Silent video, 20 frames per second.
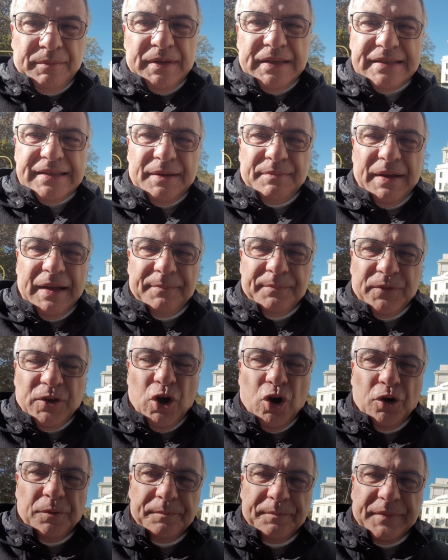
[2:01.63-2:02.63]
Benzema.
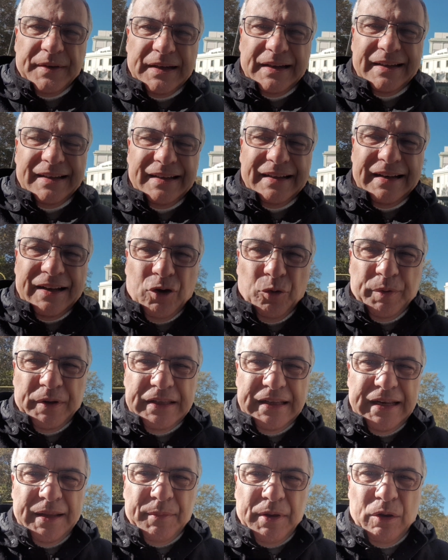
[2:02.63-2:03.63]
No, eh, la
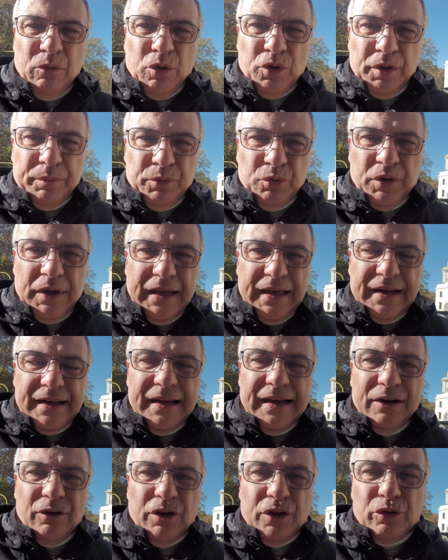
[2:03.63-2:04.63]
copertina è i miei luoghi più cari.
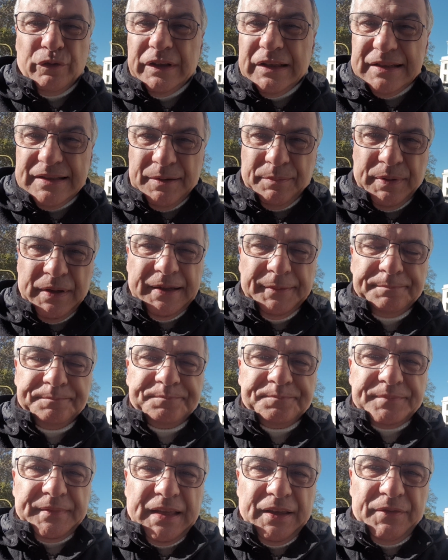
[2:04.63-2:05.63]
Allora dovete sapere
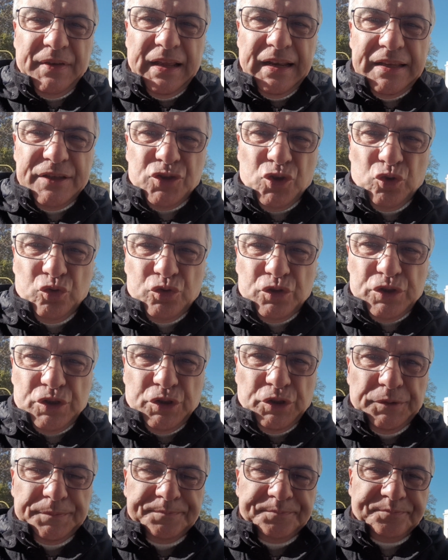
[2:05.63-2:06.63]
che Viale
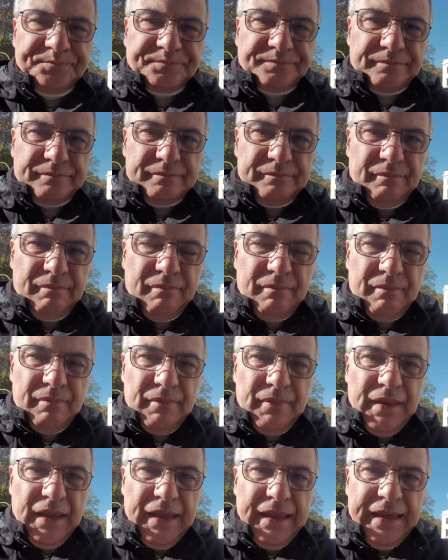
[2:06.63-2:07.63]
Isonzo
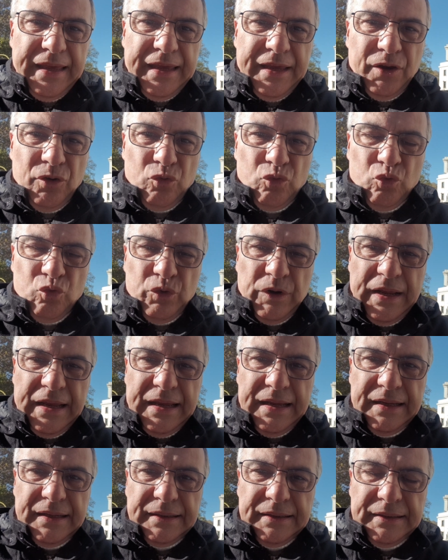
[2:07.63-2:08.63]
è
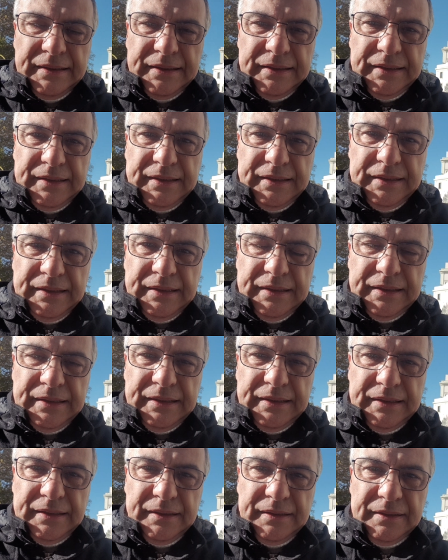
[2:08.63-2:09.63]
una
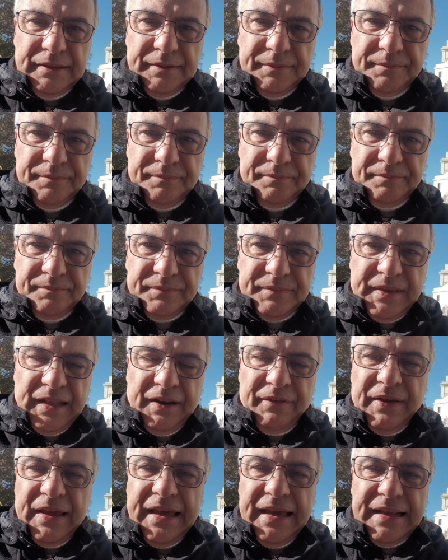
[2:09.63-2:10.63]
eh,
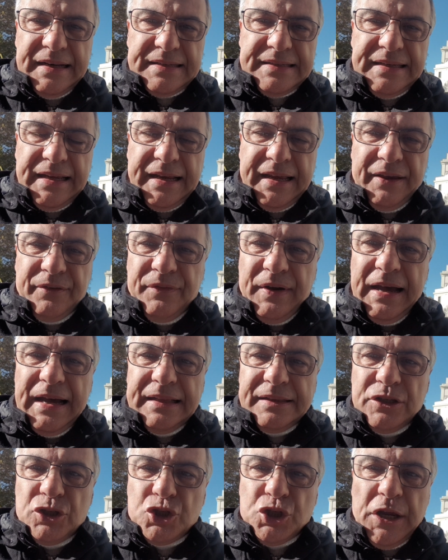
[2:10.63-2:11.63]
traversa che
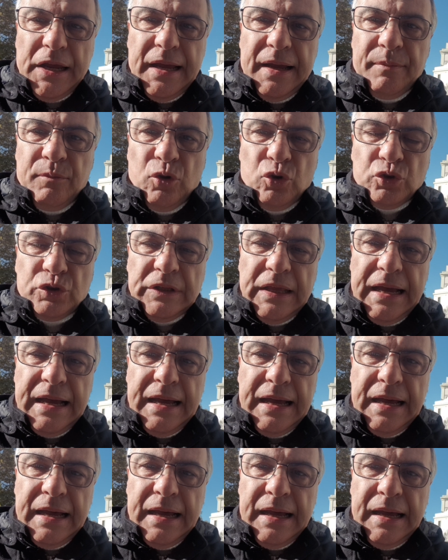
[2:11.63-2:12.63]
va diciamo
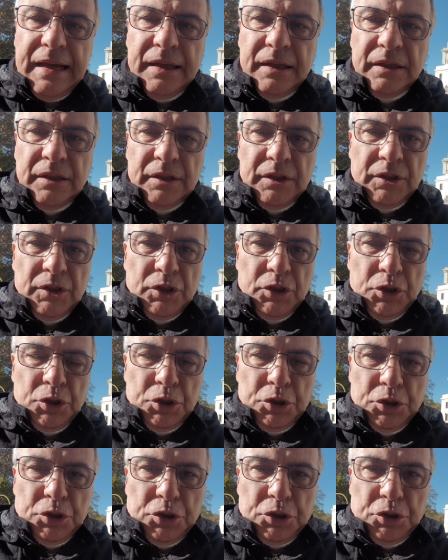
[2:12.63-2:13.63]
da
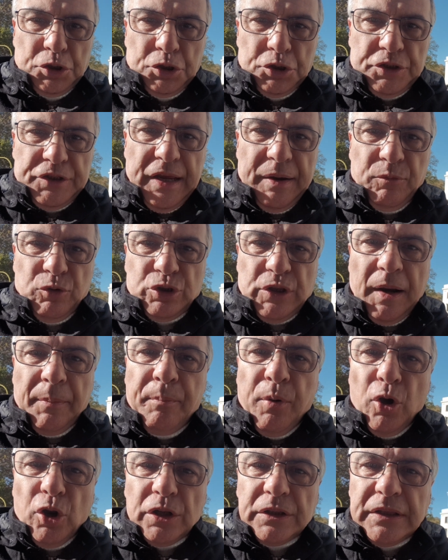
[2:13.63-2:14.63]
siamo tra
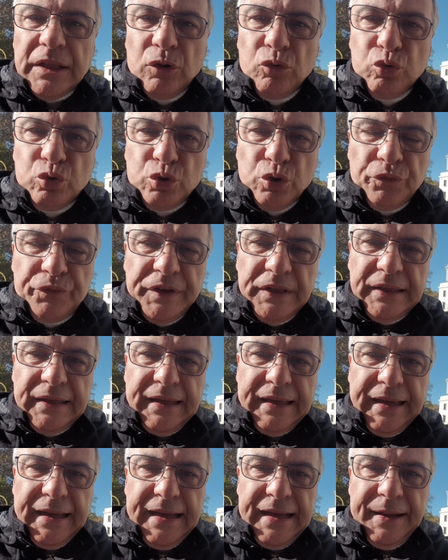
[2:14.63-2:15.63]
Porta
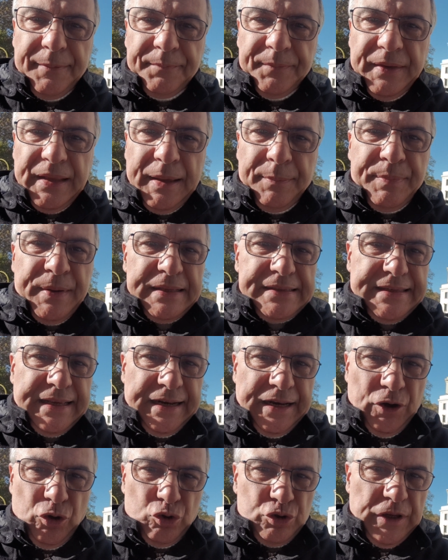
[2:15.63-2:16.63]
Ludovica e
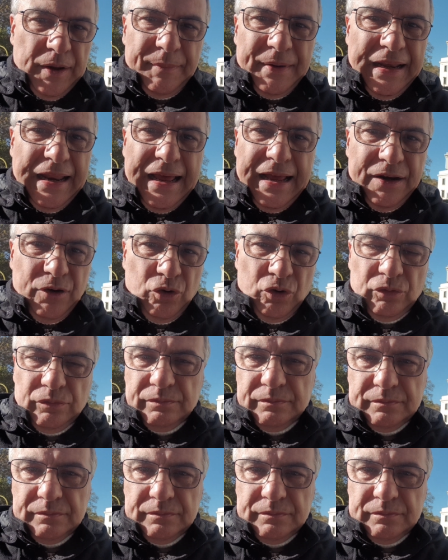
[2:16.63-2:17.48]
Piazzale Lodi a Milano.